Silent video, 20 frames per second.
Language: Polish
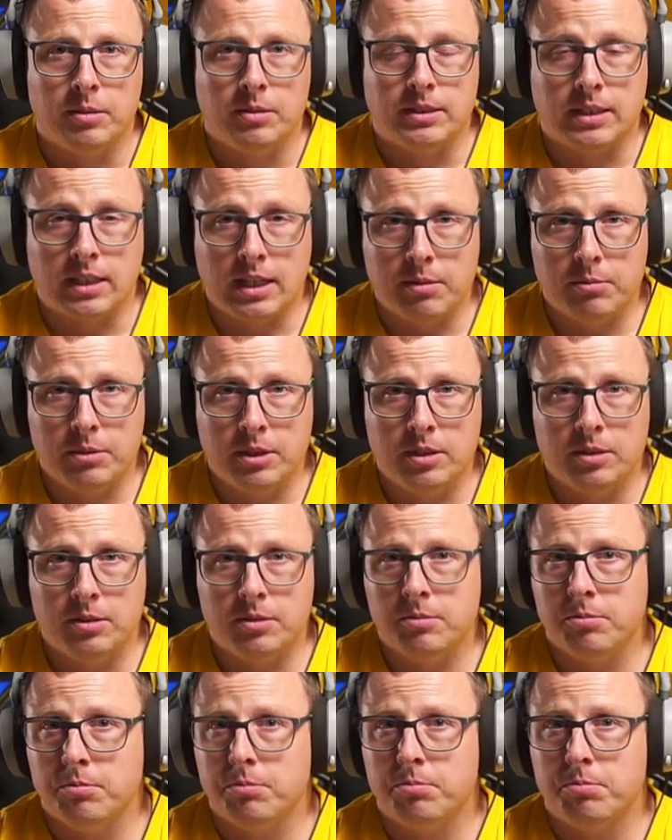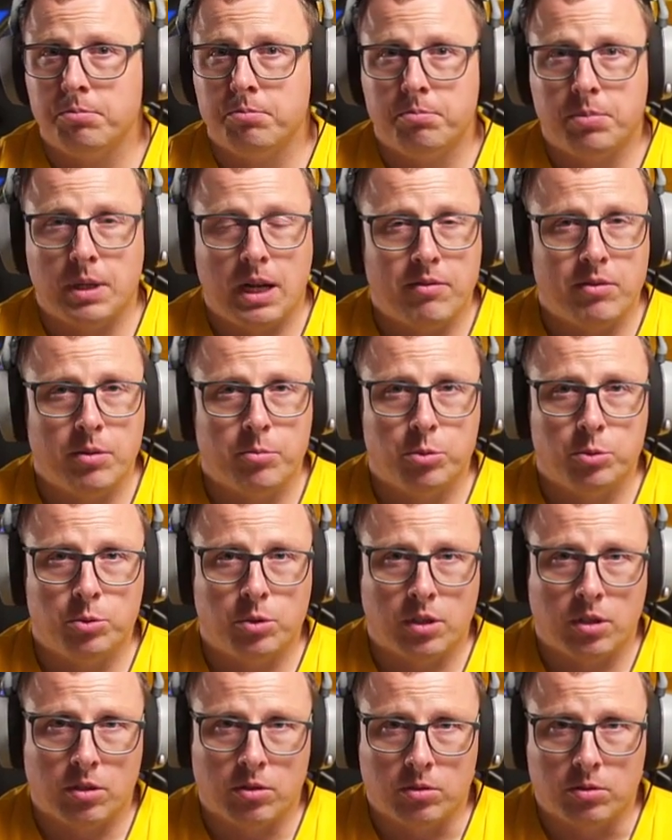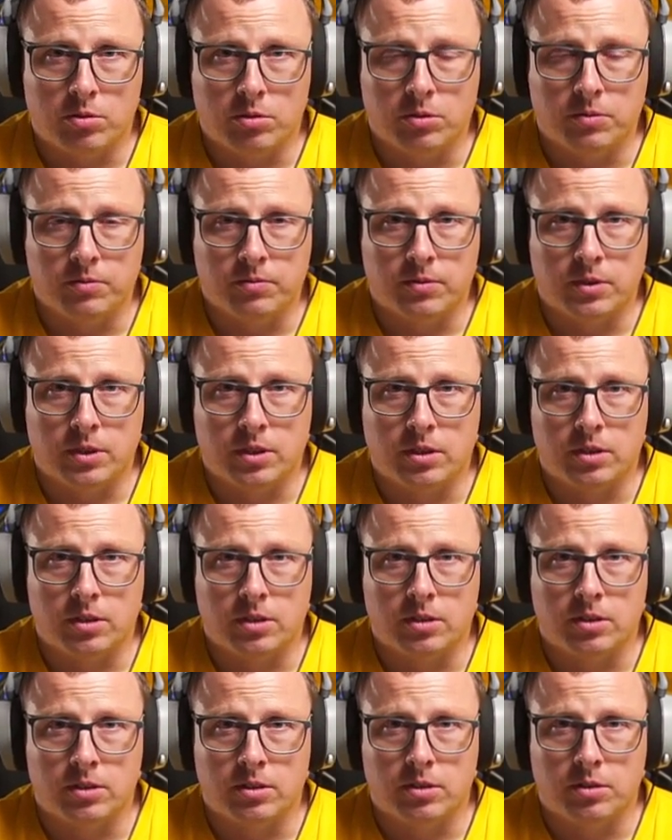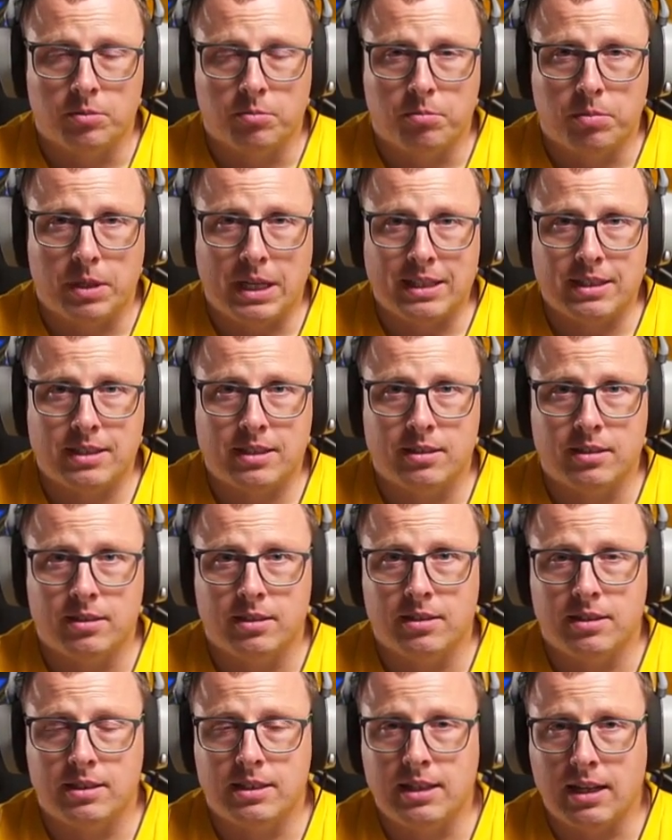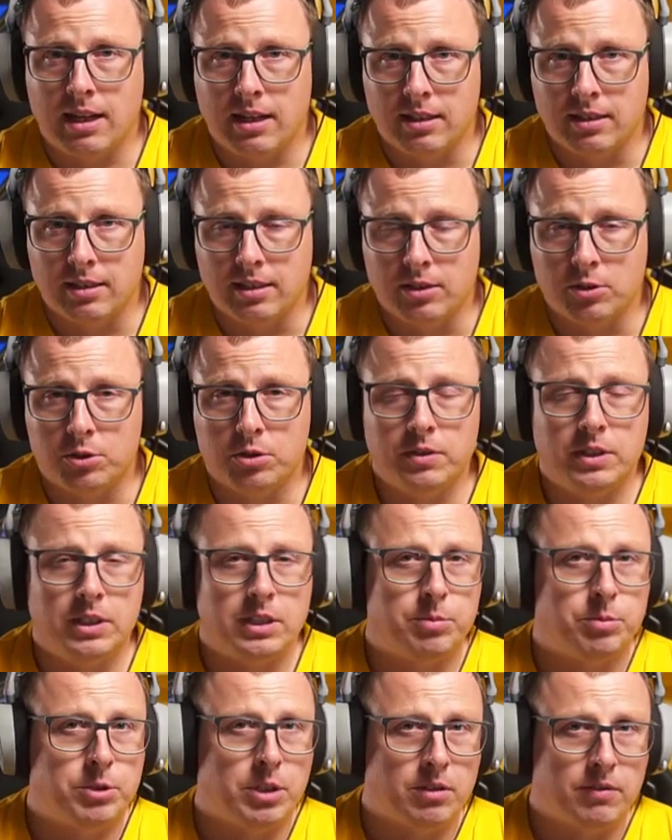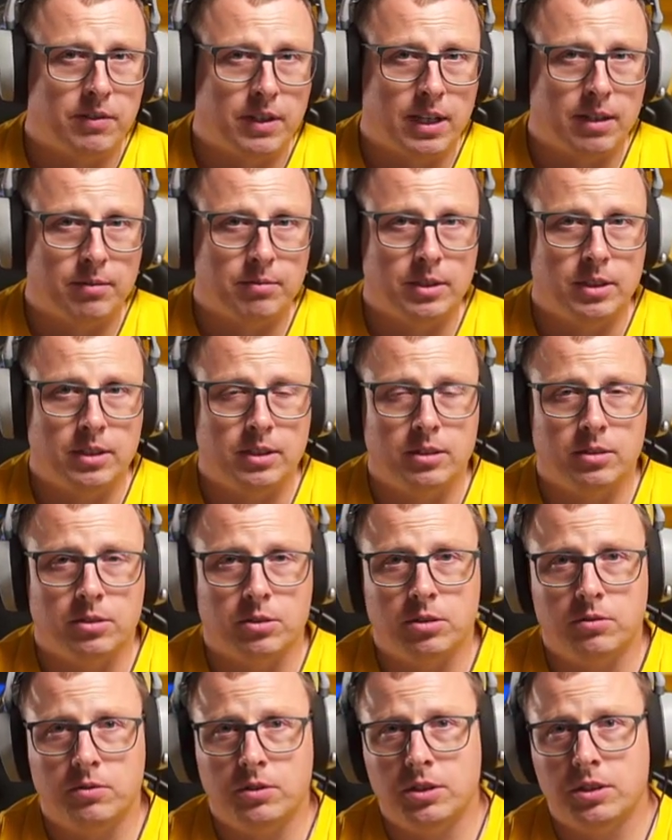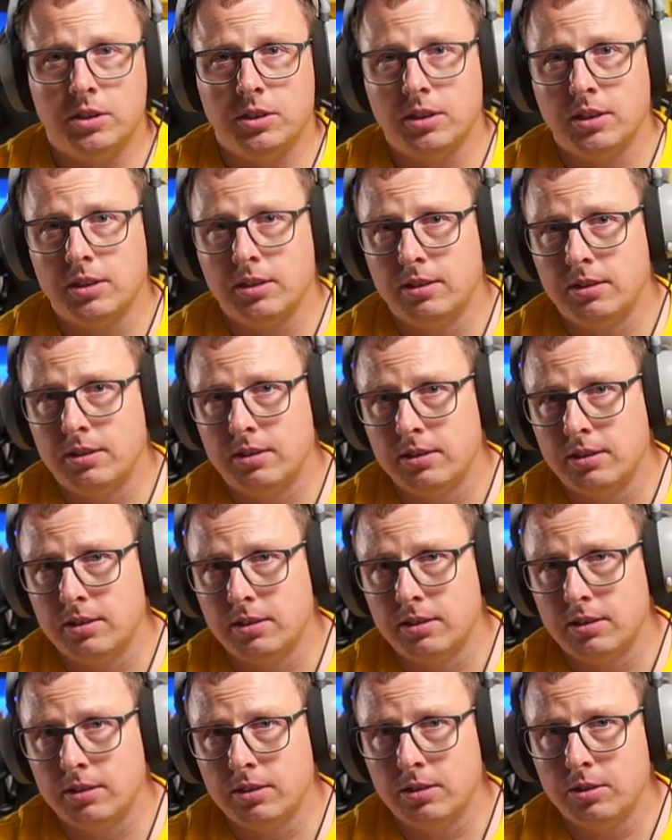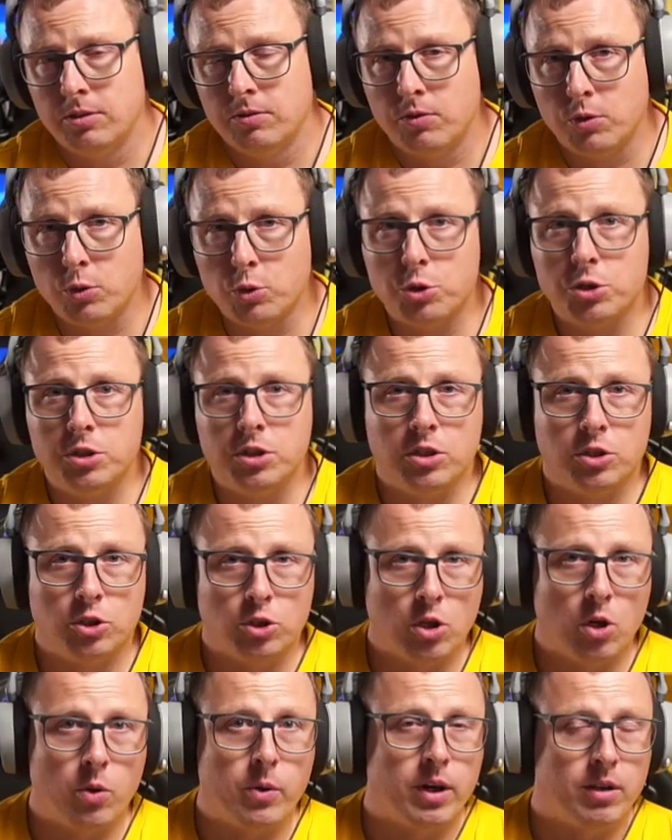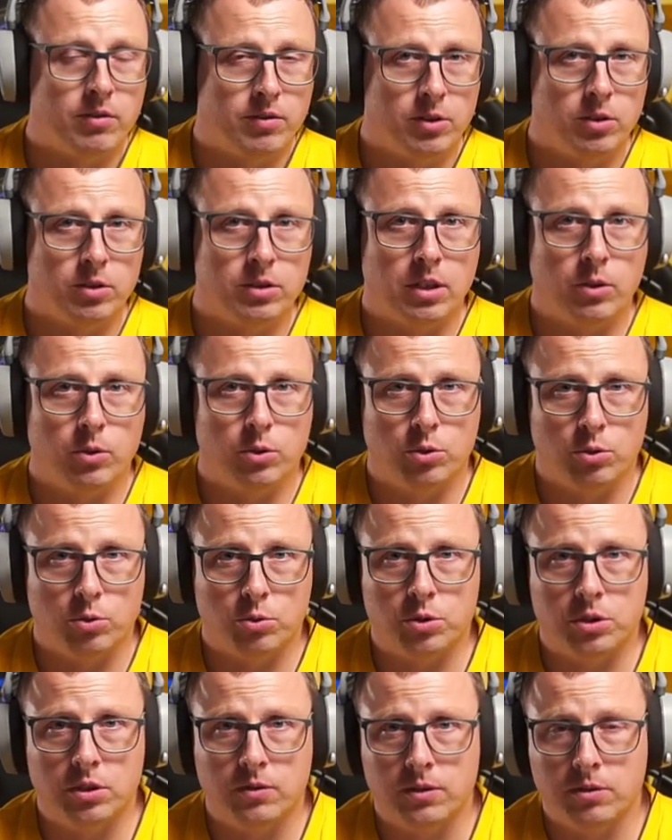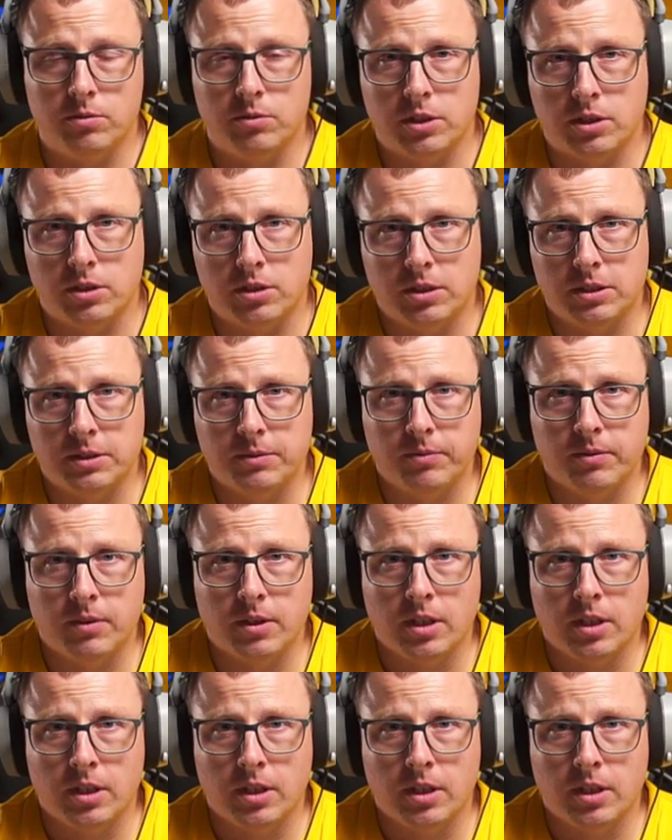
Za nami prawie półtora roku e, pracy zdalnej. Oczywiście z przerwami, oczywiście z, w różnych szkołach wyglądało to różnie w tym czasie,